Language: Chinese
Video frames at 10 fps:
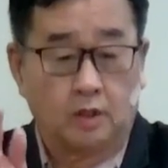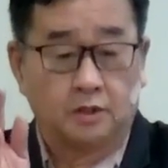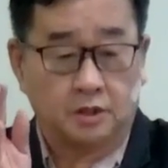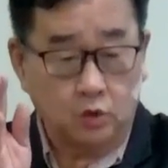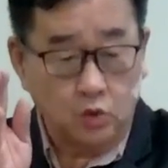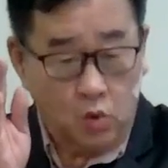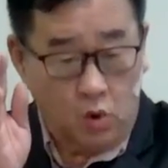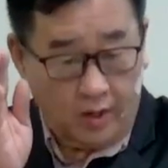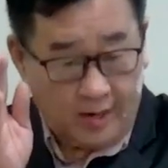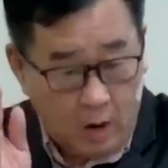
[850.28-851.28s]
经
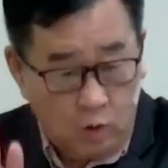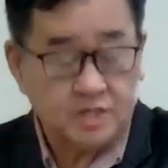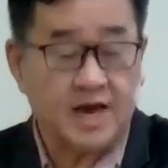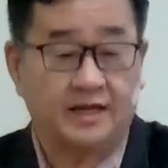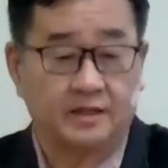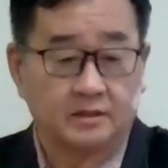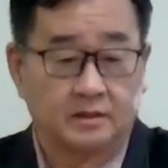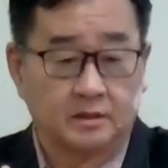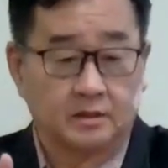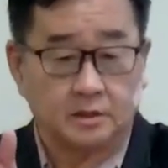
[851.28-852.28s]
过高山，
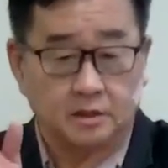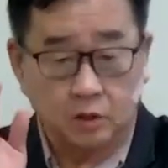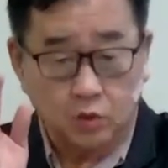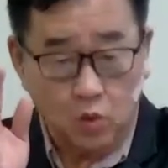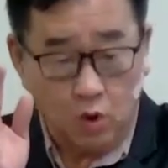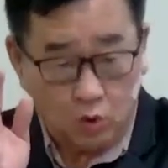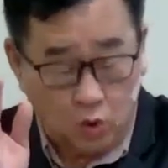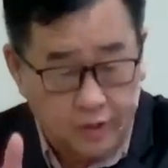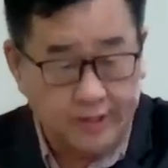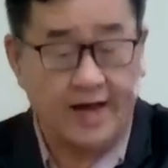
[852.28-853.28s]
经过
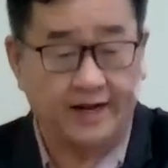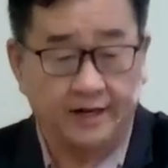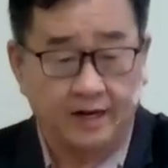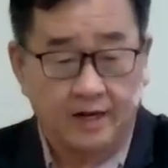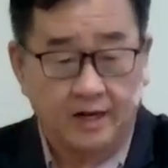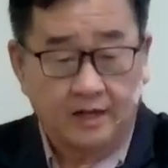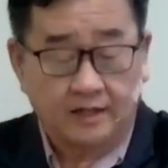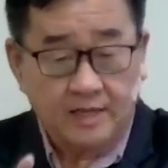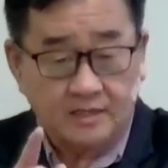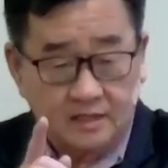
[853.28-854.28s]
困难，
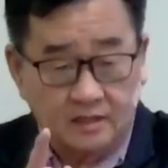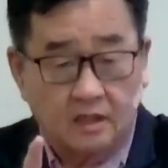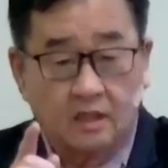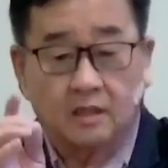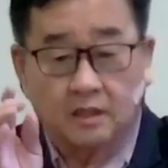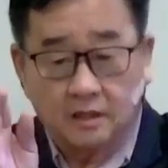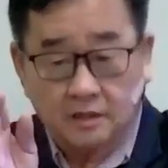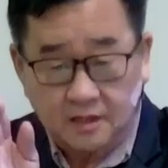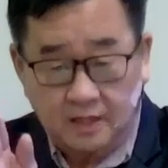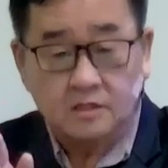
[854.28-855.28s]
但是
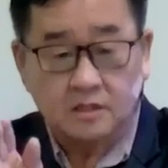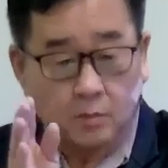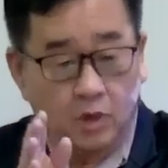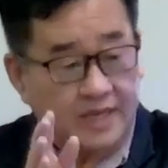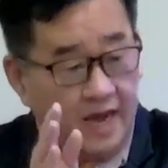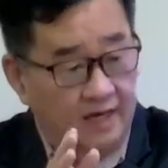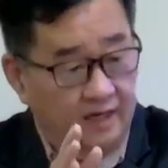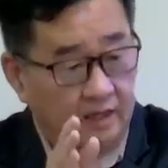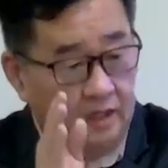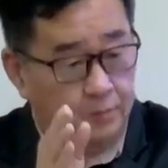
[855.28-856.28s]
神怎么带领，
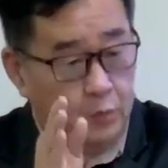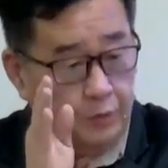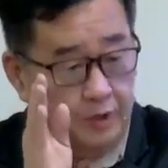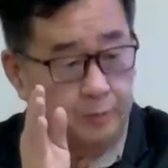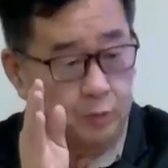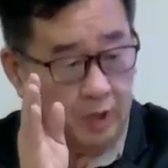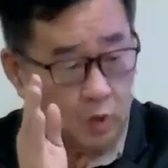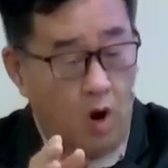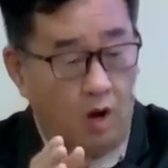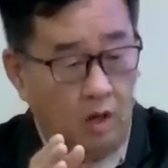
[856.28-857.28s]
一步一步的
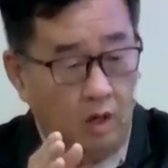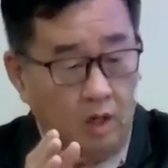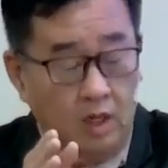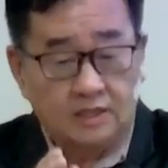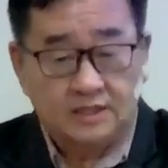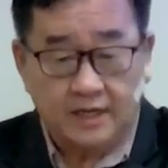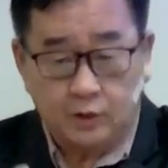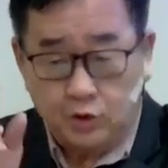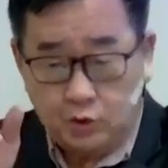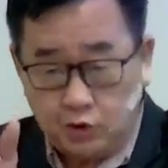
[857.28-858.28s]
过。在你
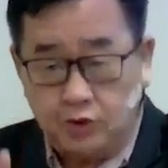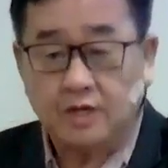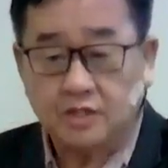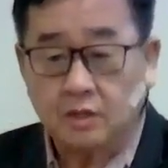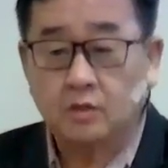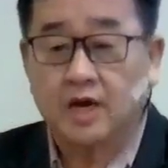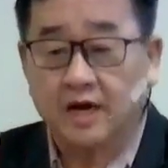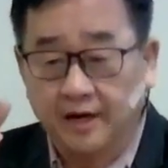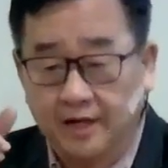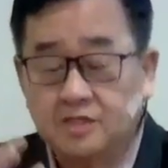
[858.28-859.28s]
最需要的时候，可
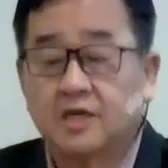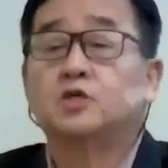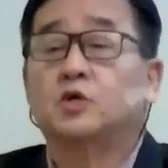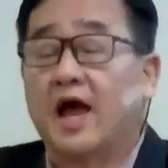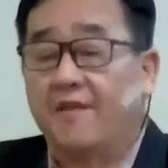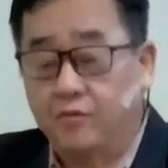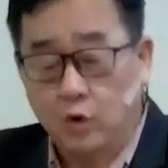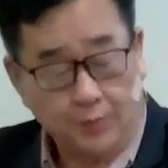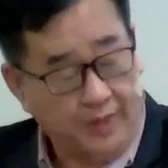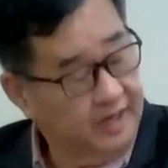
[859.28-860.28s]
能神就感动
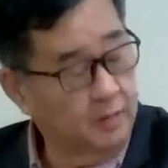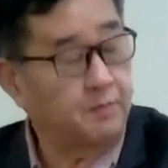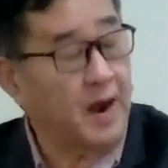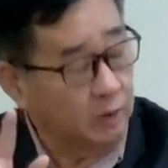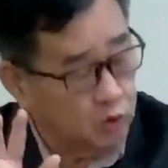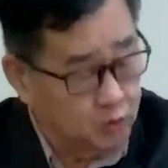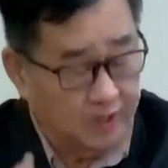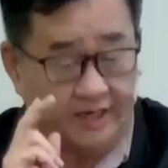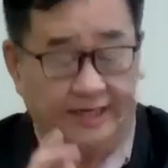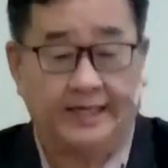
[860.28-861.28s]
别人帮助
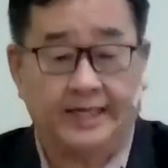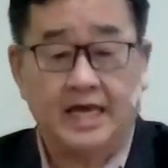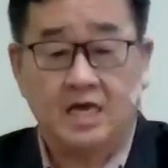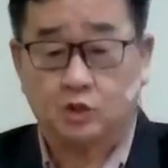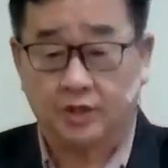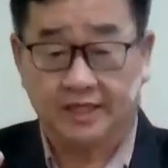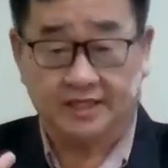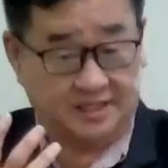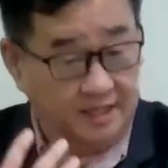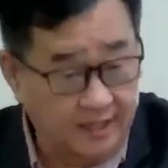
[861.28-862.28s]
了你，所以你
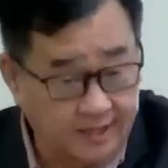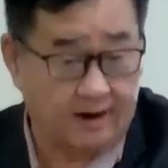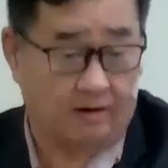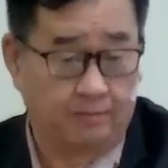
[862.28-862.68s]
经历了